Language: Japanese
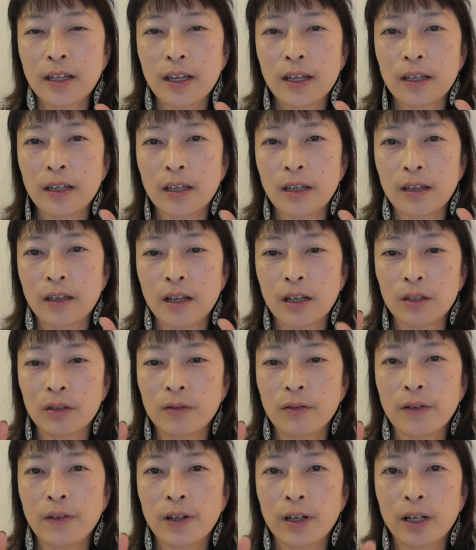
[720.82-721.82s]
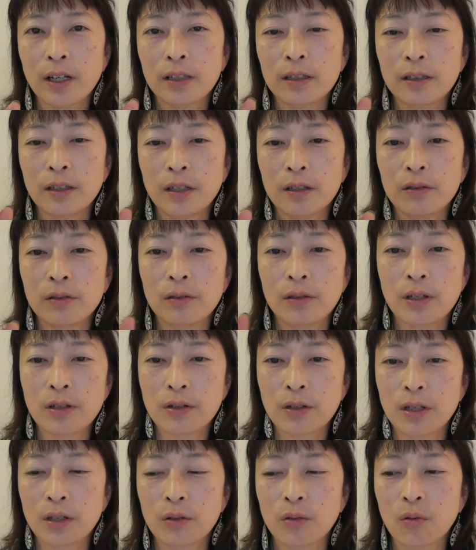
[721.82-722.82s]
きゃいけないのは分かってるんで
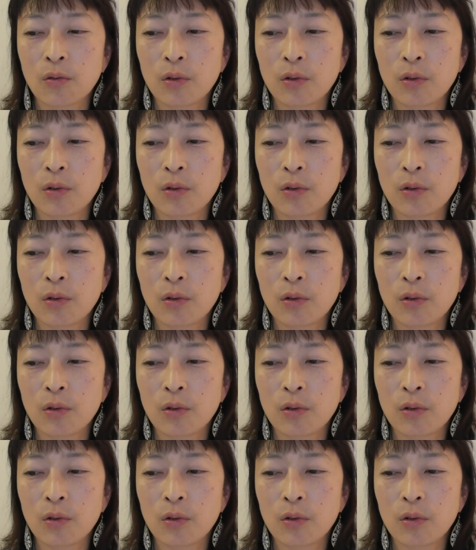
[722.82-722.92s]
すけど